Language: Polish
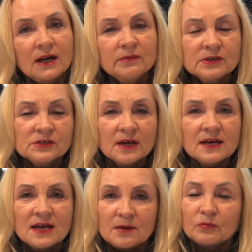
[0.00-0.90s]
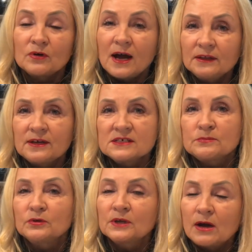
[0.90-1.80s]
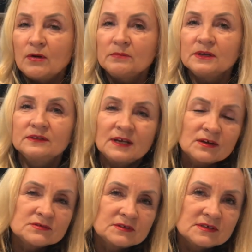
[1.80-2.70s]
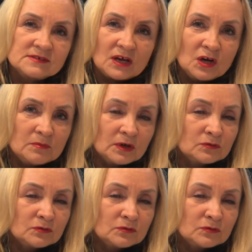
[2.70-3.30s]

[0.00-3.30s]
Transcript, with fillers: Ale wiecie, po latach spotkałam jednego z tych znajomych,